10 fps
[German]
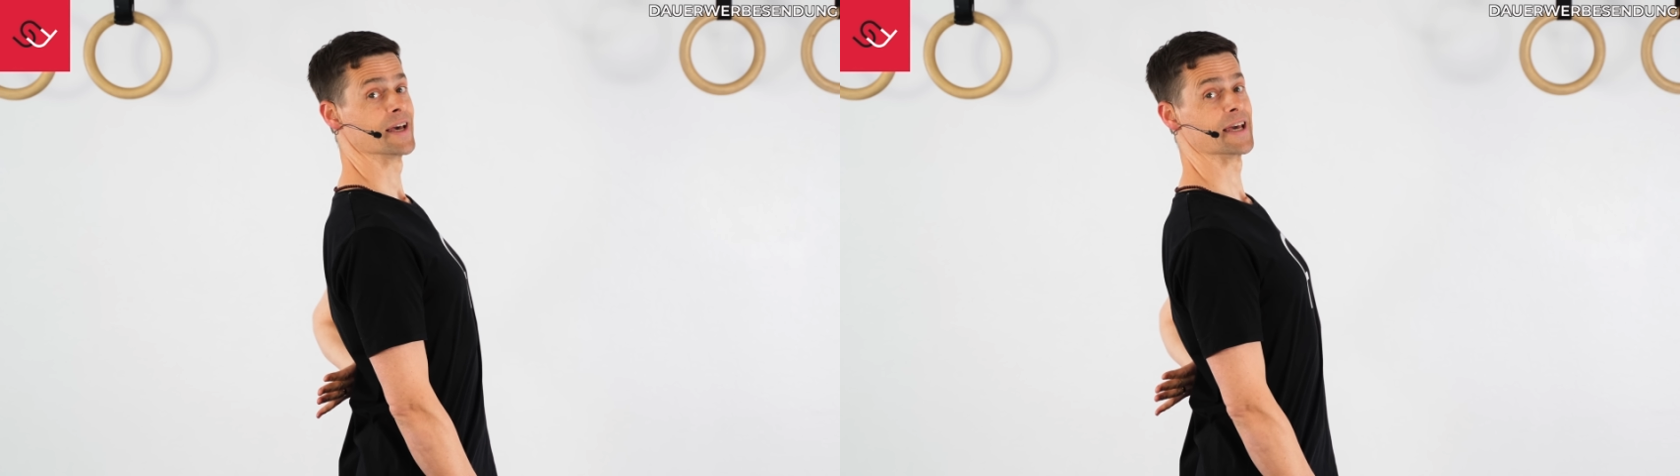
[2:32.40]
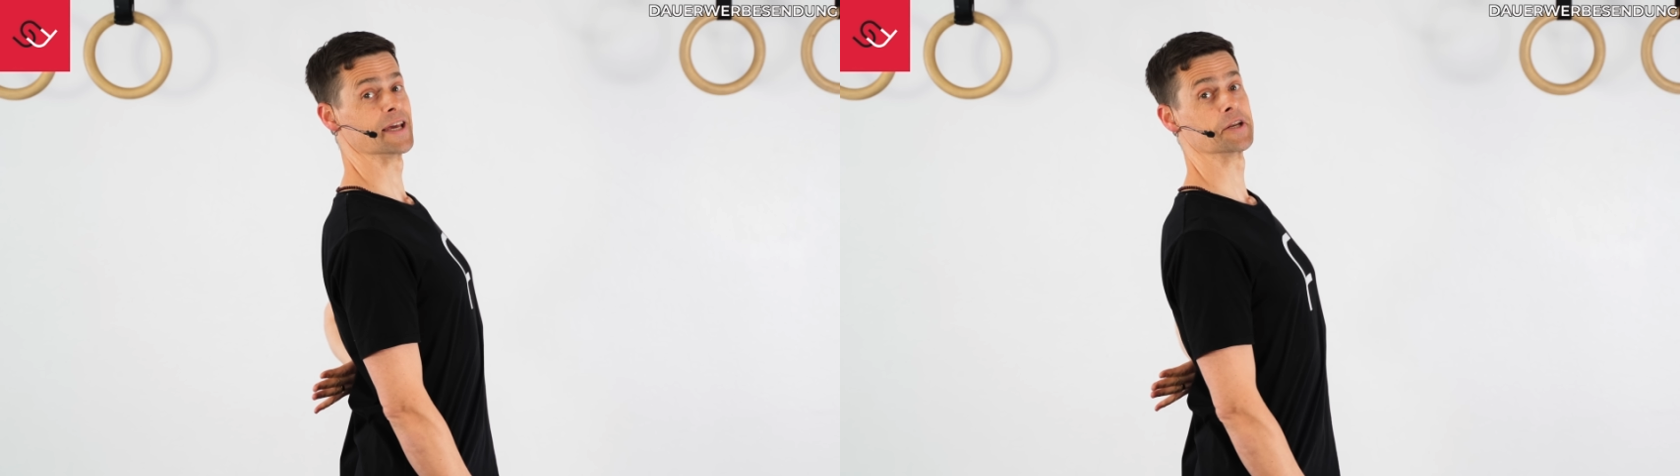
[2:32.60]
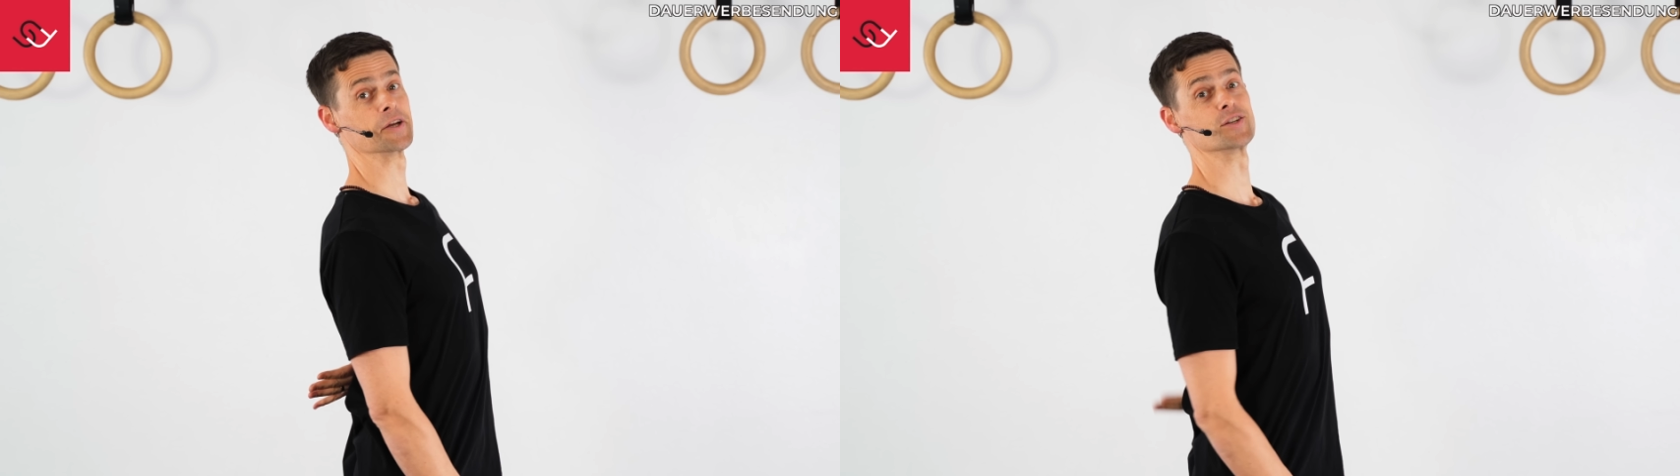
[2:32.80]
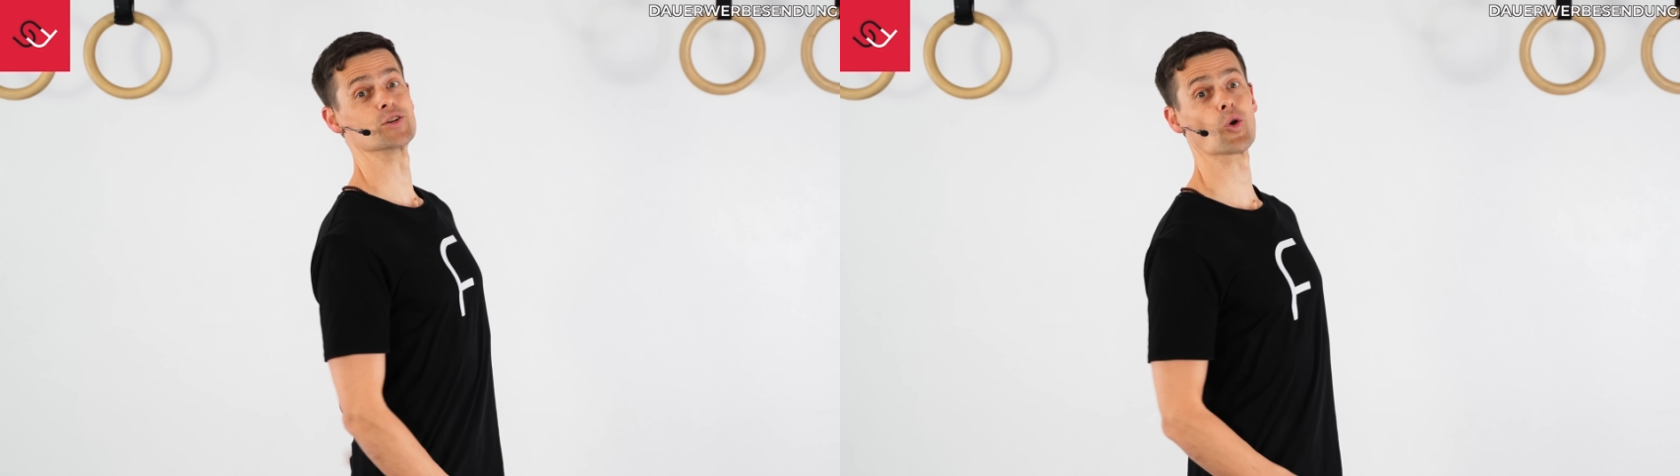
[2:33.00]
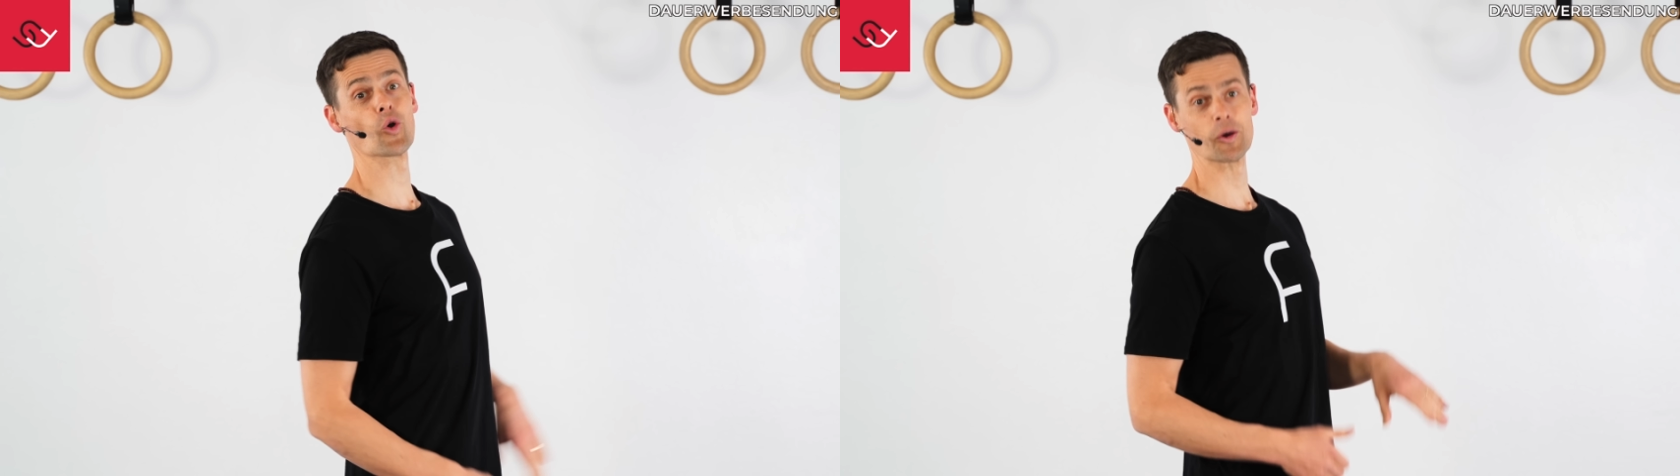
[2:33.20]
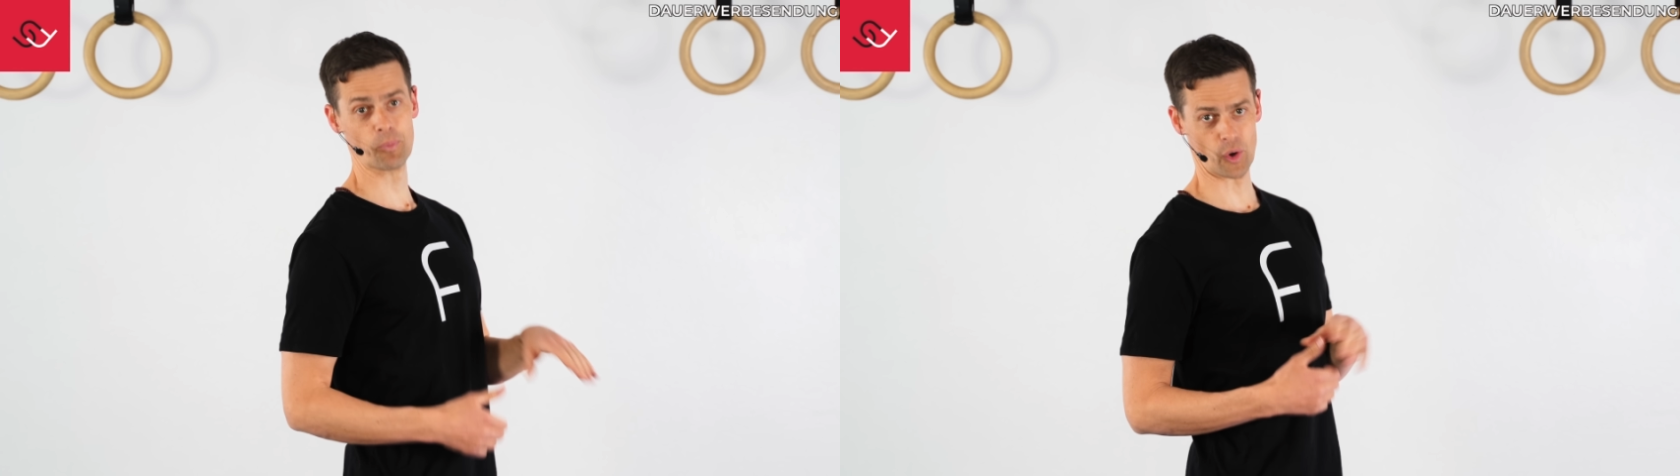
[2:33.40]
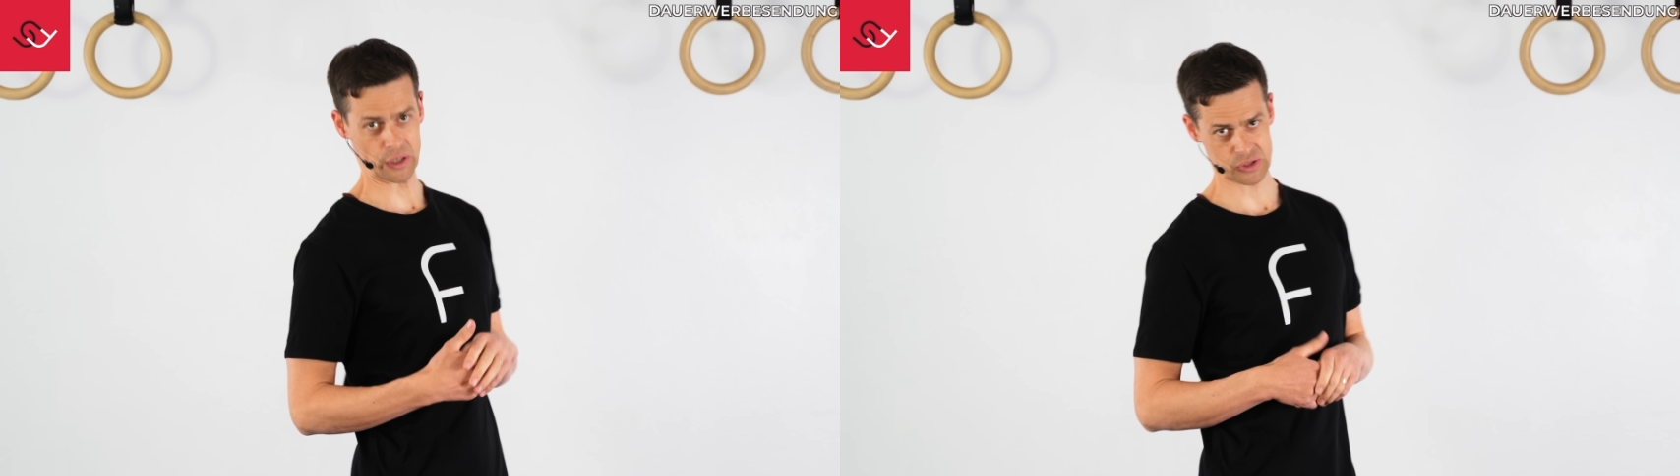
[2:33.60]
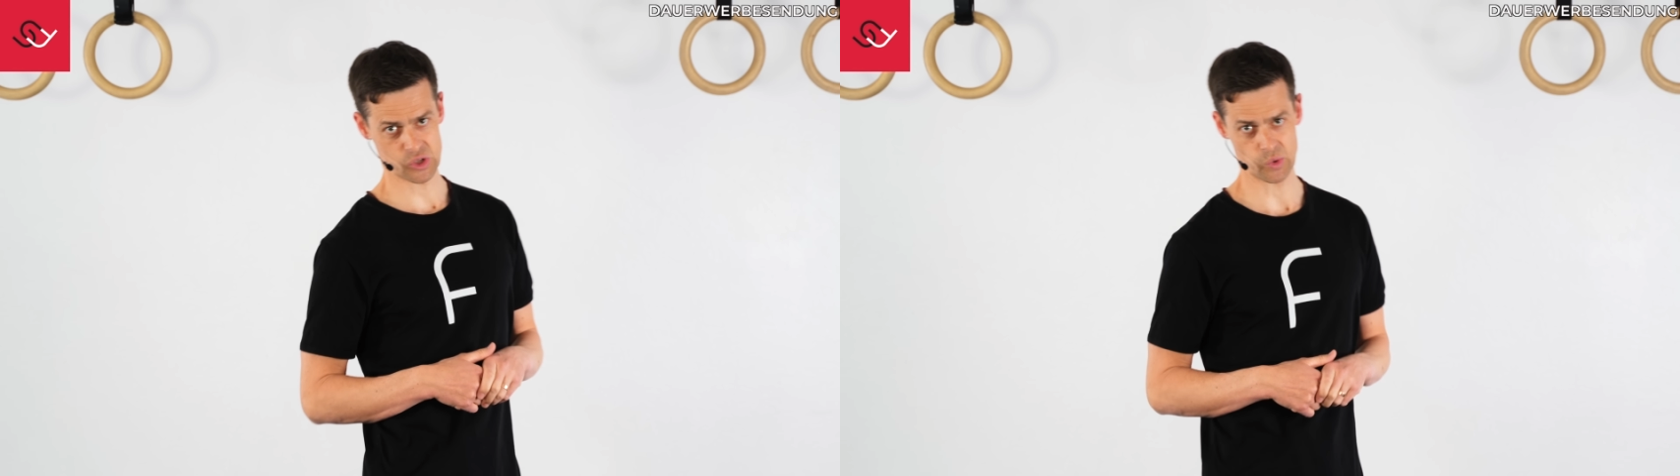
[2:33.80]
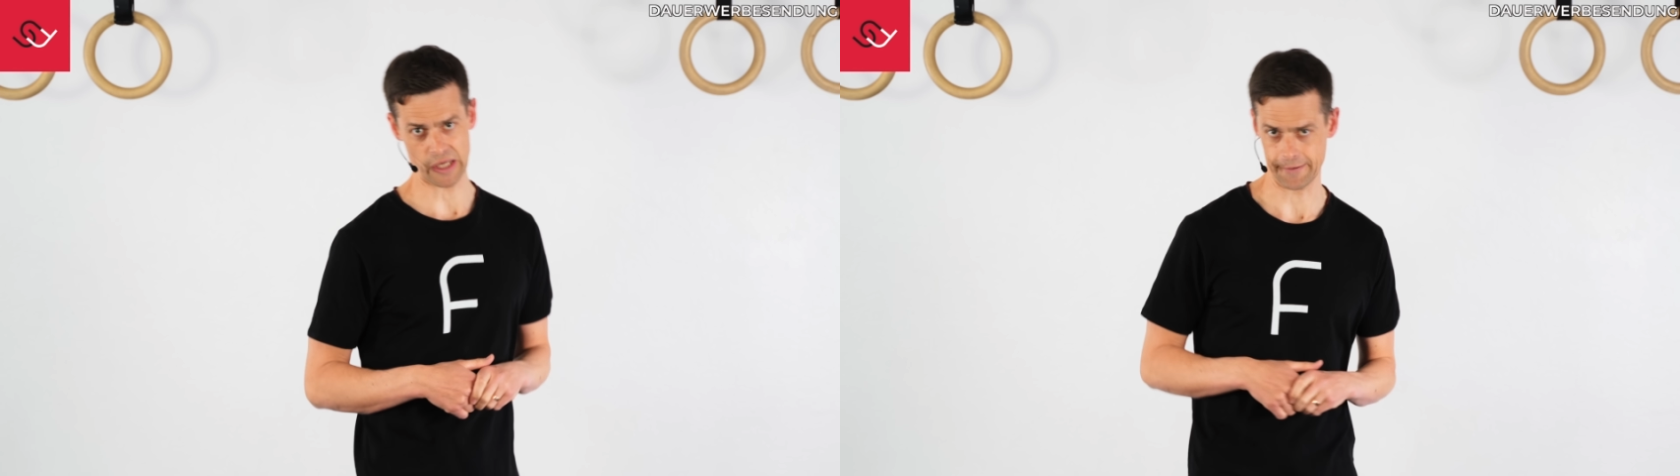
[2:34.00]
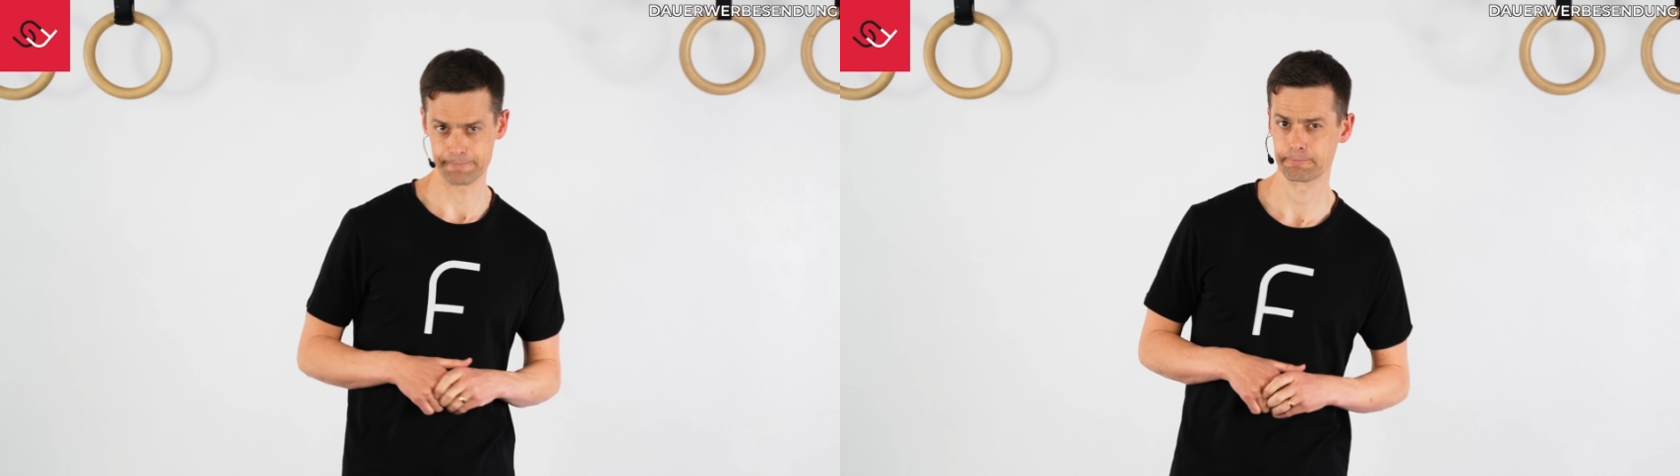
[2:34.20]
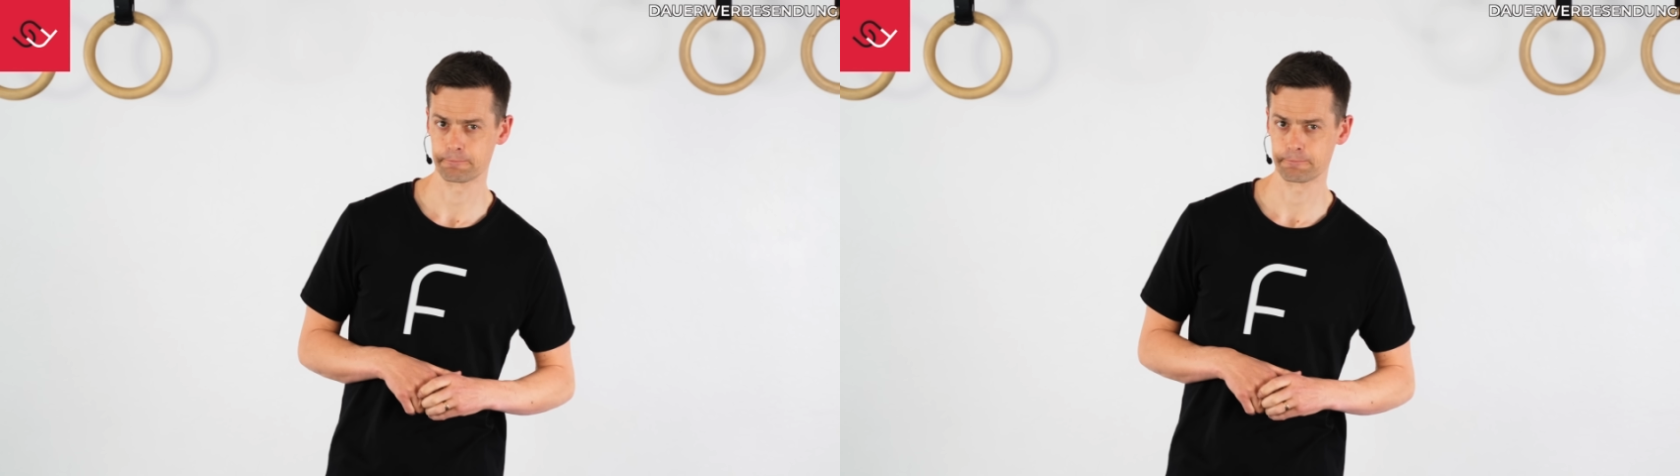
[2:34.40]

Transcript: in die Rückbeuge zu gehen.